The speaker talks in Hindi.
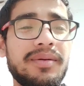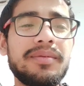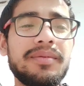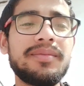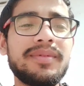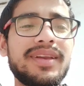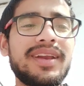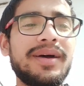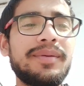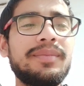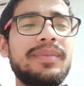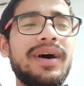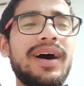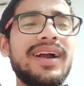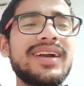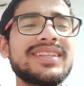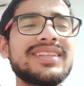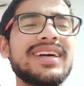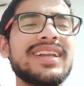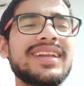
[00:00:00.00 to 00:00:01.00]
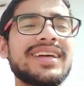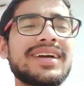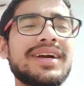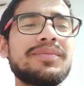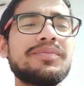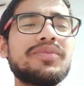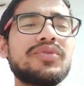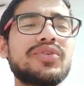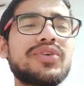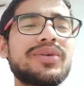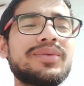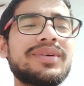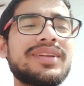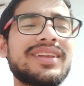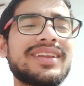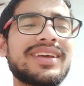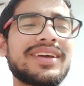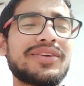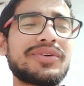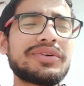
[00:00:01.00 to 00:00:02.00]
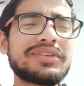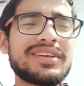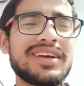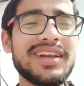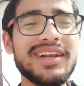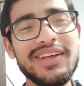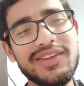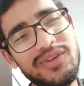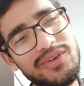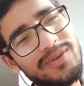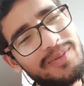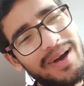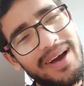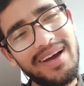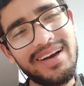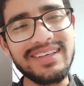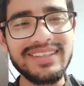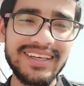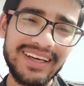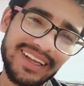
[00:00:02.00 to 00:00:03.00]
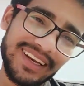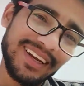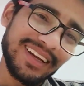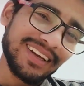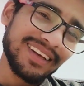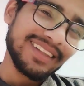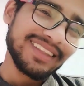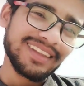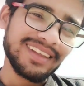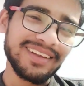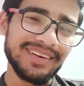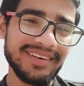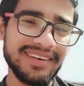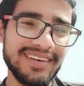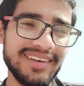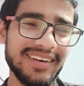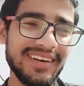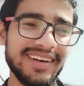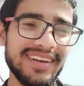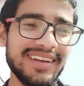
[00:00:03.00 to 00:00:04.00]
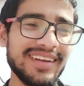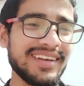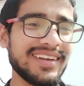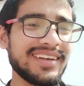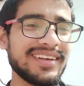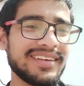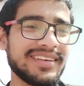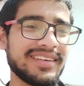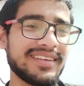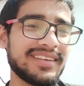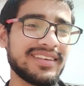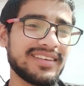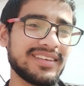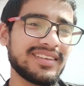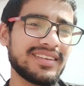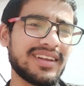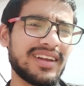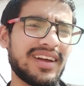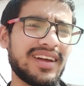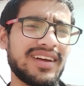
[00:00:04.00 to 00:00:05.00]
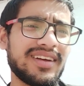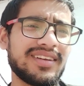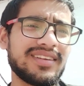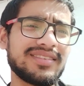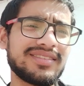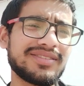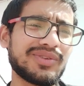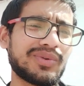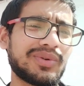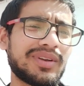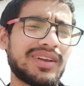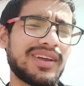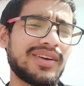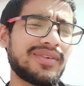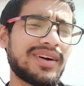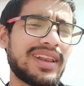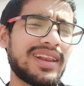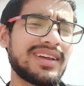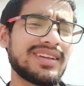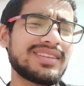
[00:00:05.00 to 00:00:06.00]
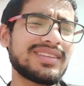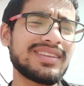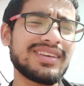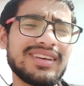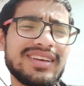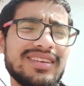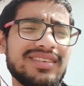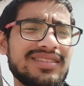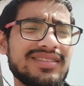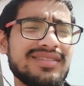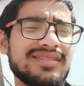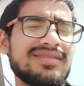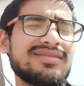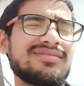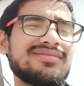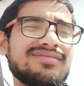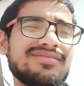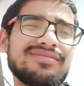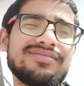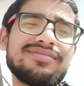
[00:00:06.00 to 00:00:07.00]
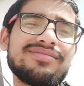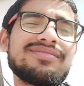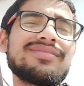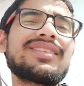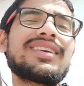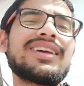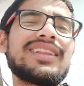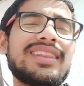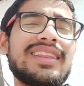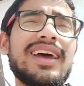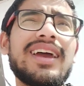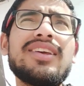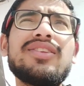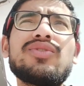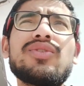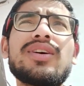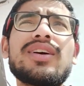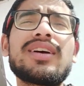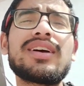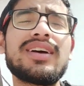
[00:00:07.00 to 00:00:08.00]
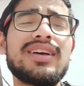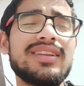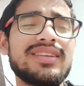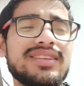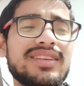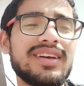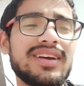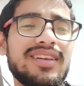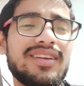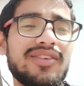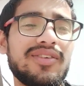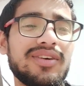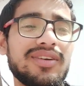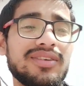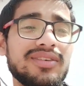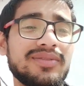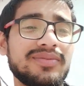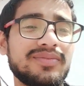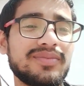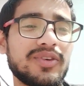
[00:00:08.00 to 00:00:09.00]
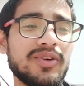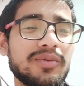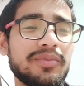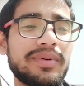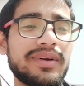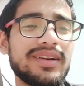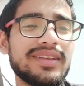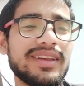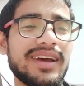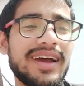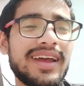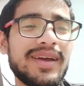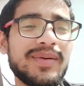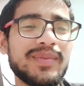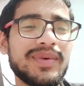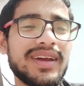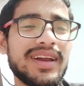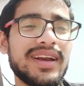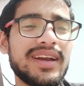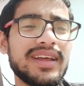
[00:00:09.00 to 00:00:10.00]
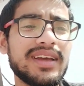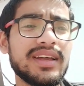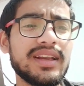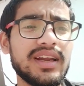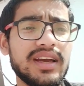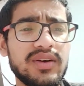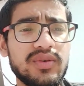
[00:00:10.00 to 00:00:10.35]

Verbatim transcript: बाहर जाने का मूड भी नहीं है रोजाना तो बाहर जा रहे हैं अंदर आ, सोने वाला सीन कितना ही सोएगा इंसान और ऊपर से आई एम गेटिंग रेगुलर